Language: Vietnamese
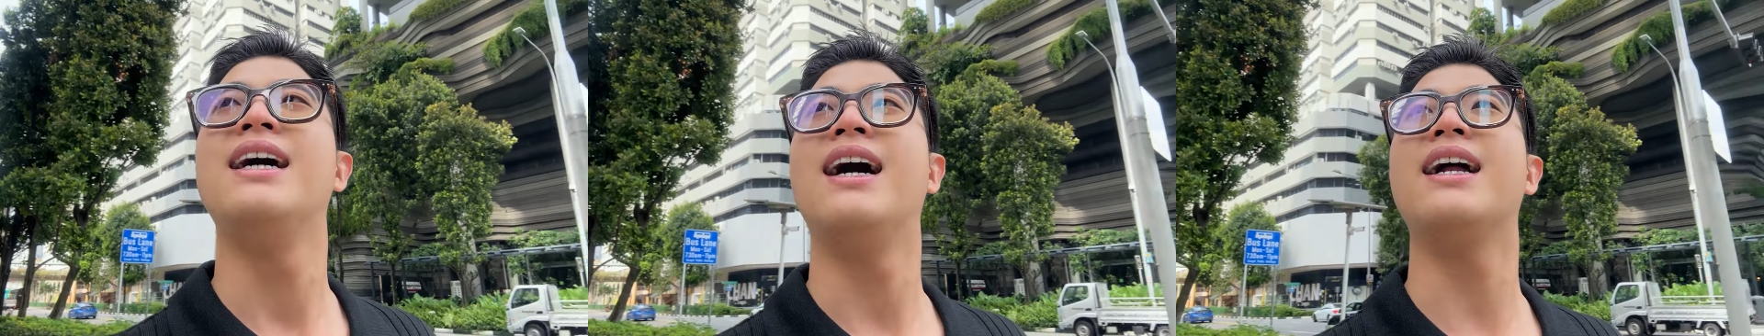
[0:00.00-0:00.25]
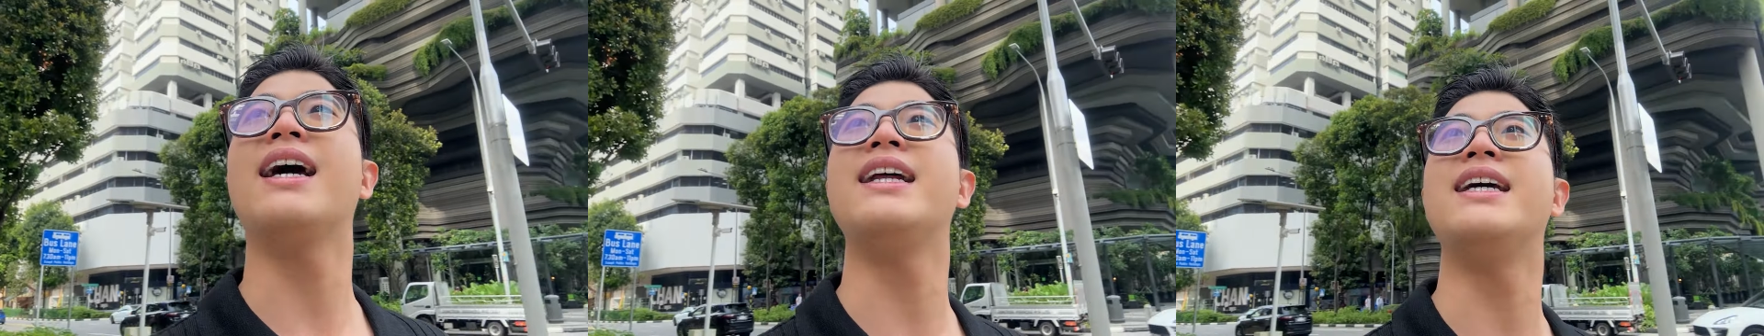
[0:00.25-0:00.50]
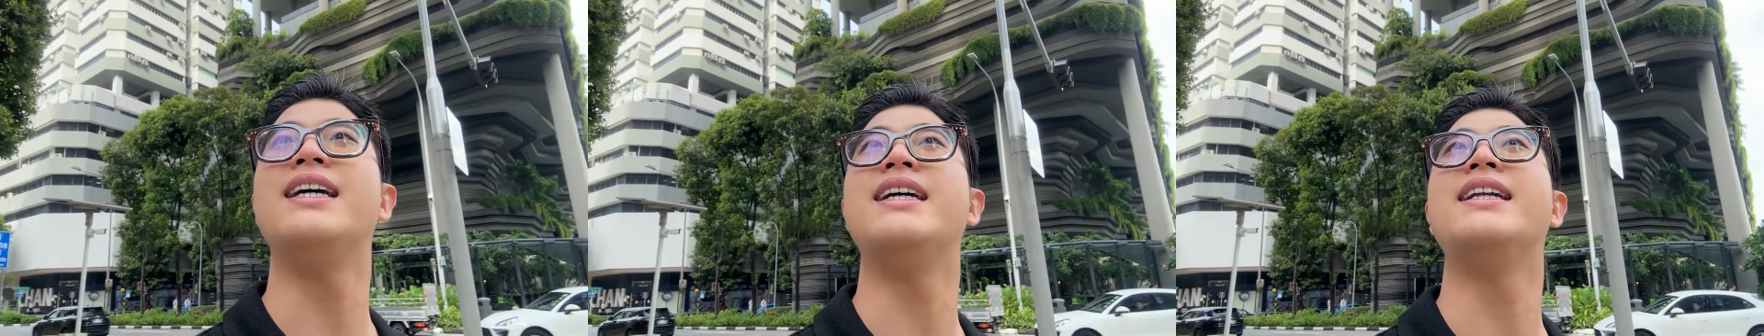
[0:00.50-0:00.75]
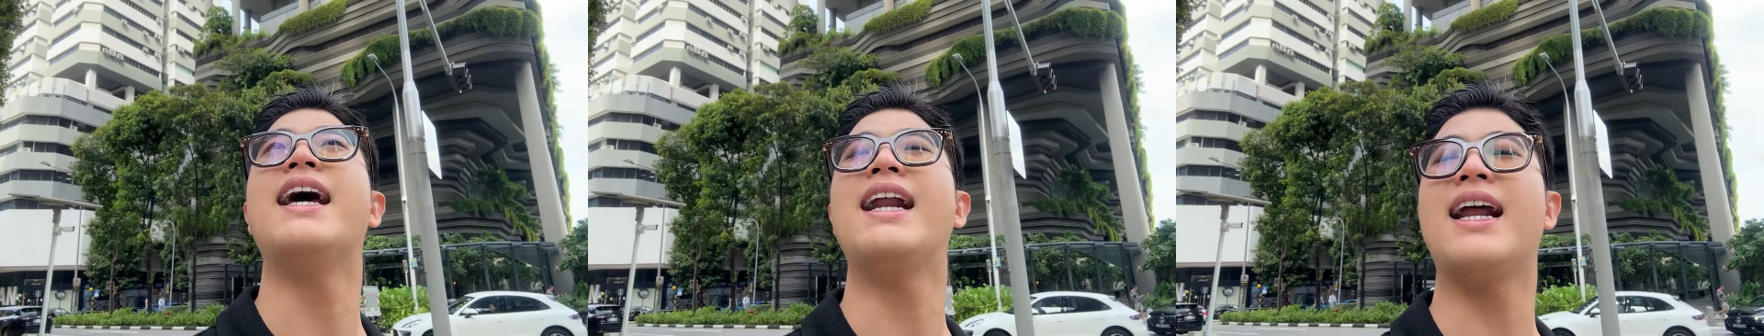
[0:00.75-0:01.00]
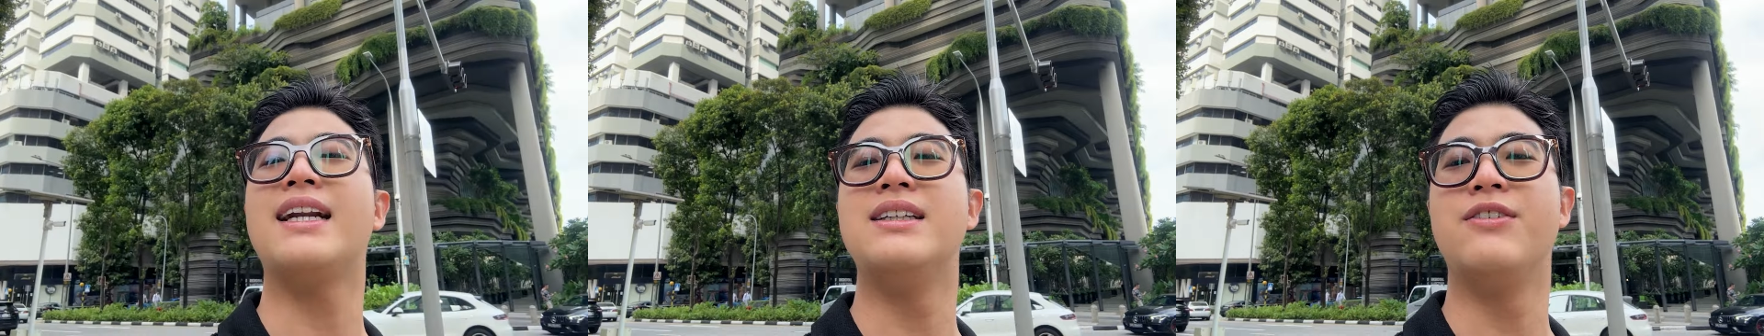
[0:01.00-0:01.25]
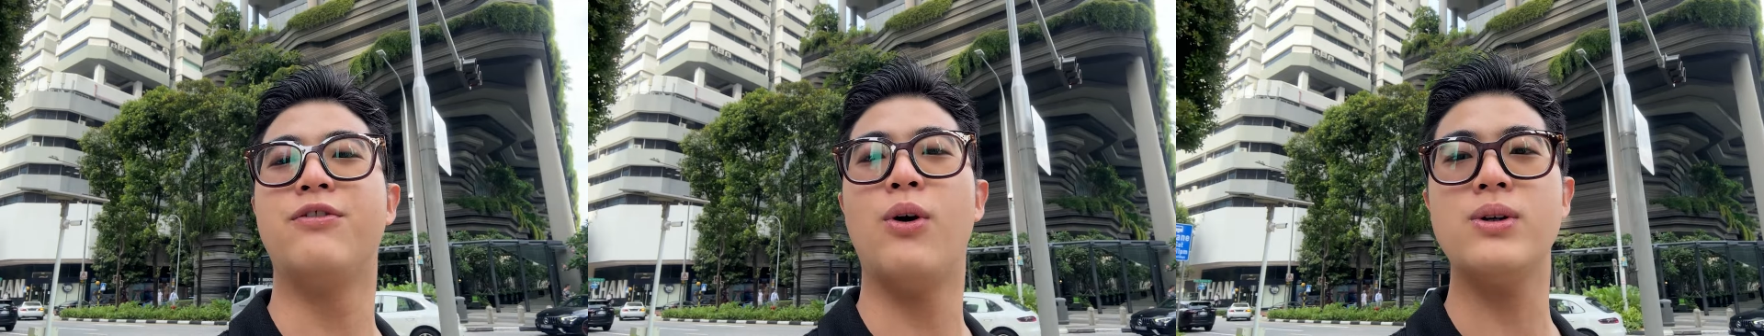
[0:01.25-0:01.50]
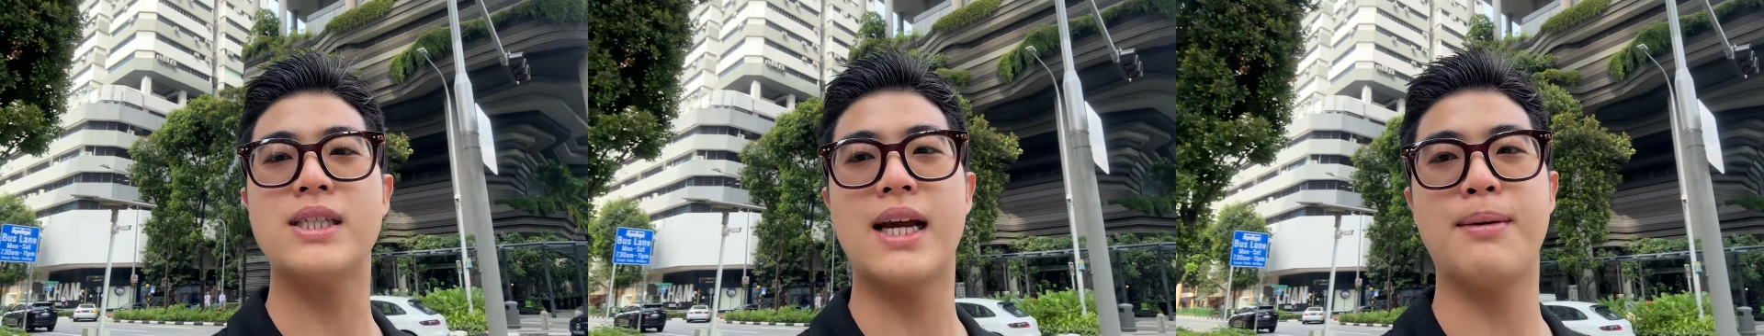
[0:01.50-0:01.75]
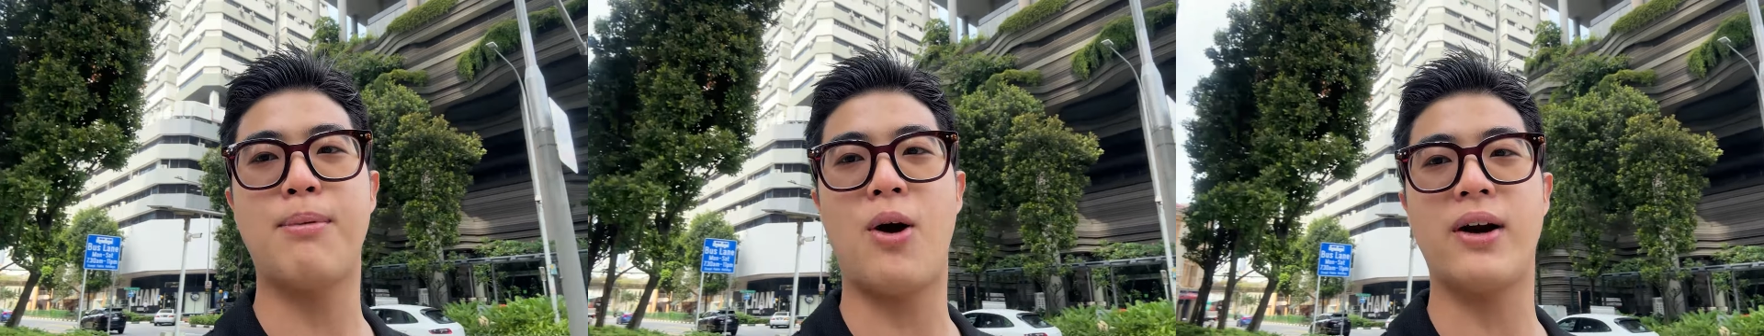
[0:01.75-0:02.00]
Ở đây thì đây là đường phố
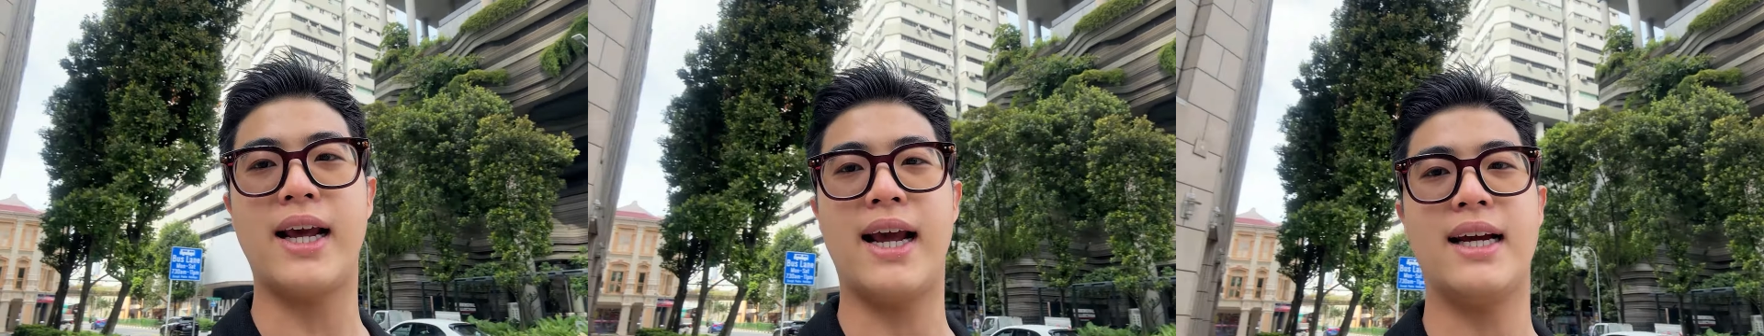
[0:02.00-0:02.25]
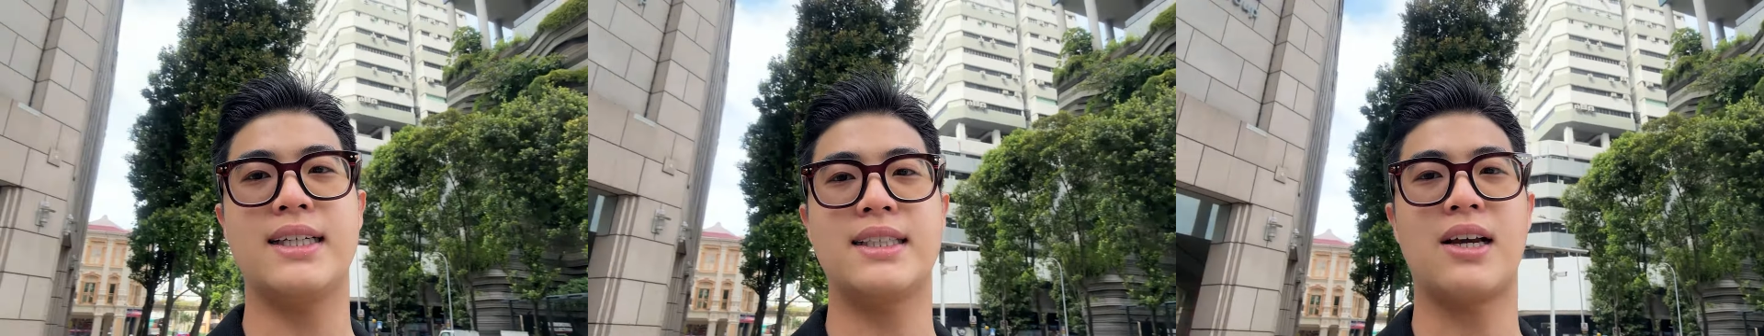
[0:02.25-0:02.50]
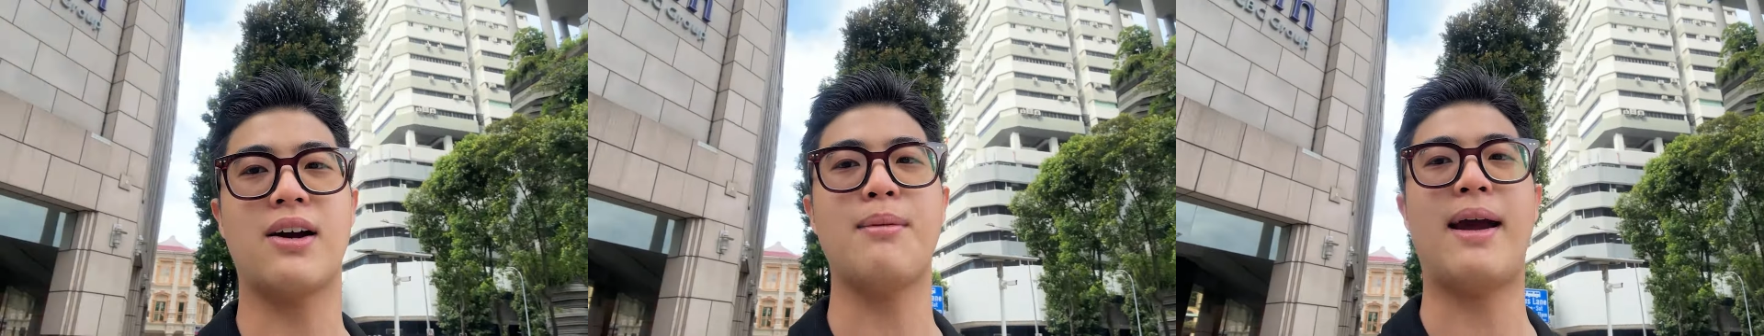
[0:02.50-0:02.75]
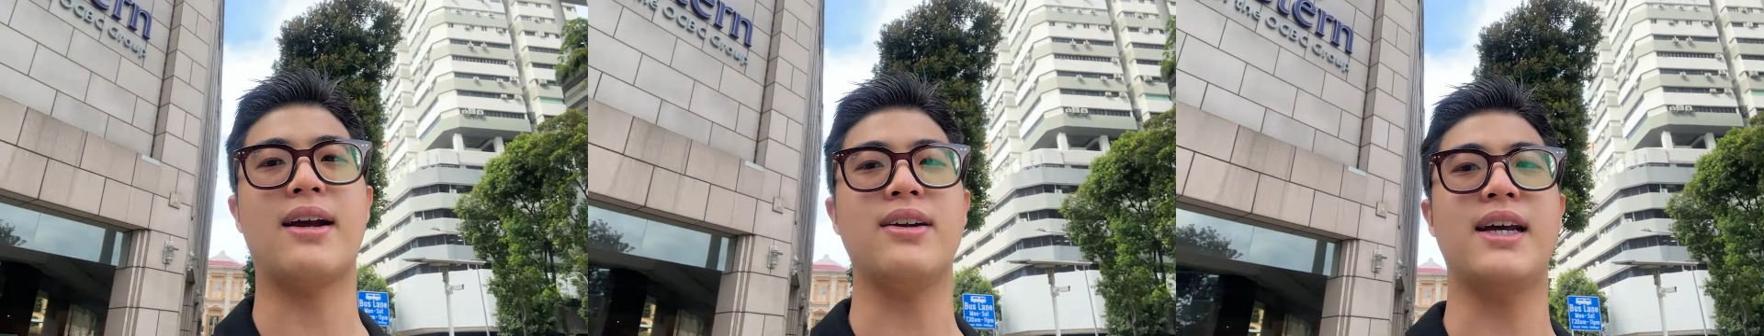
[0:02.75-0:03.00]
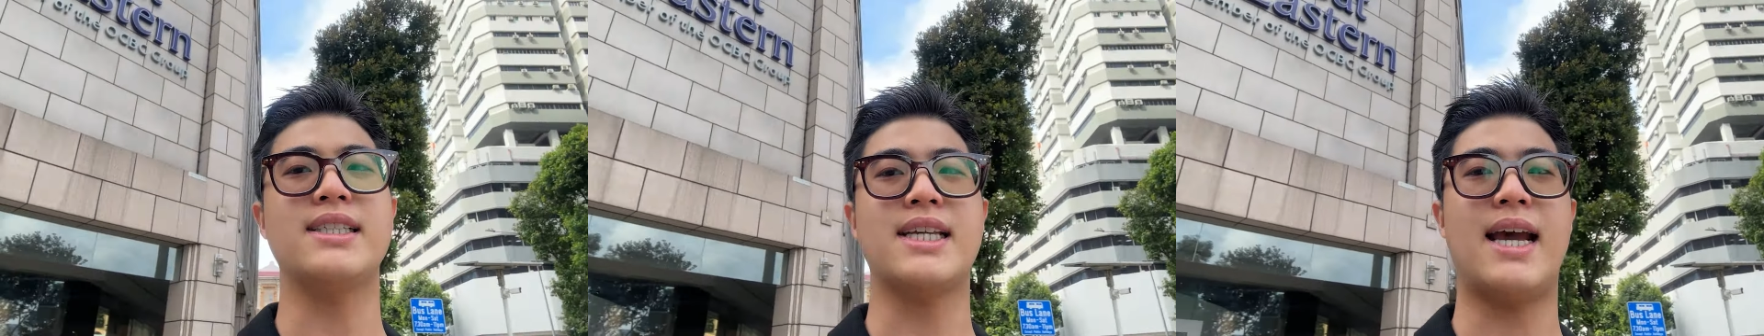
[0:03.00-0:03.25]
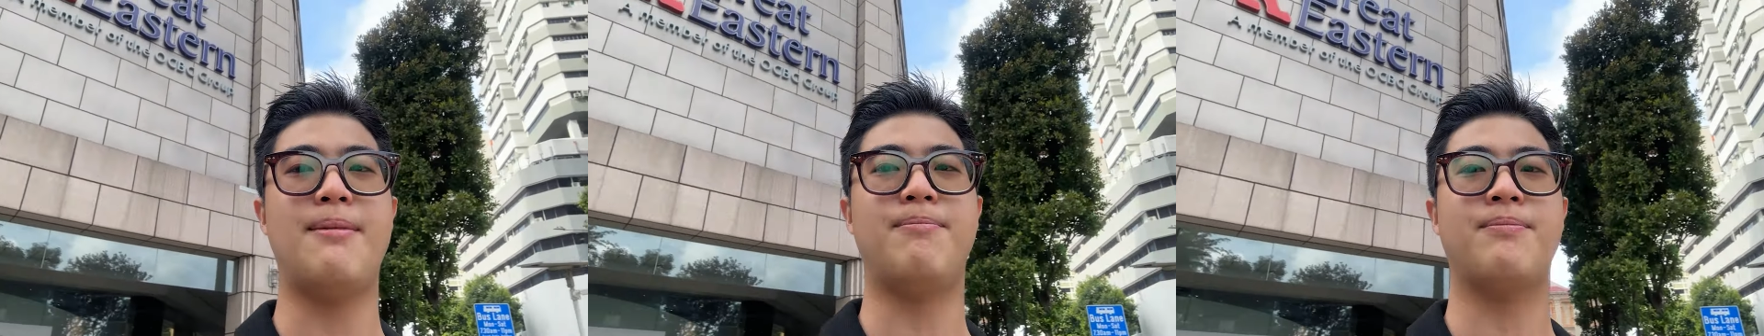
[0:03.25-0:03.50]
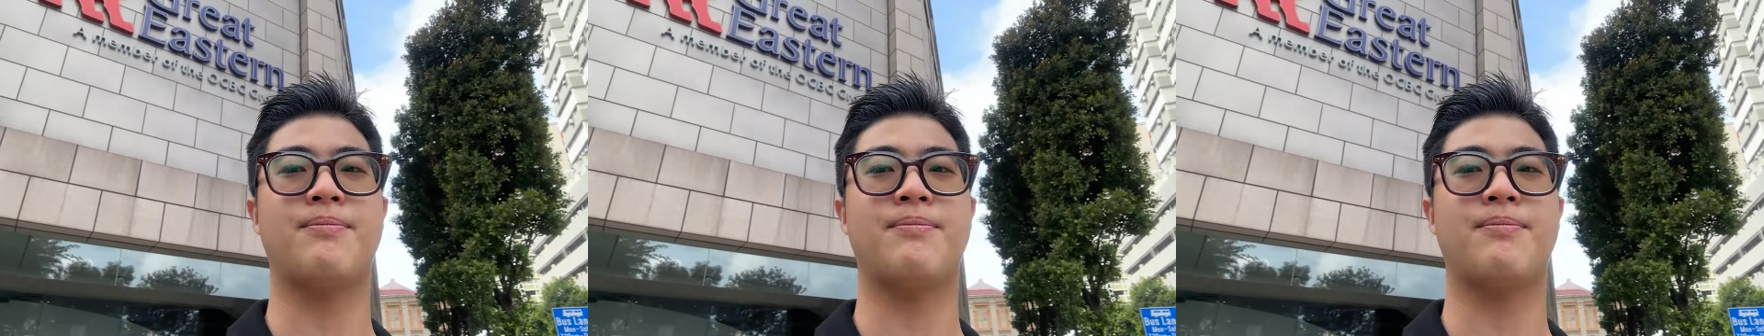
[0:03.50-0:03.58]
Singapore nè, cho các bạn có thể xem.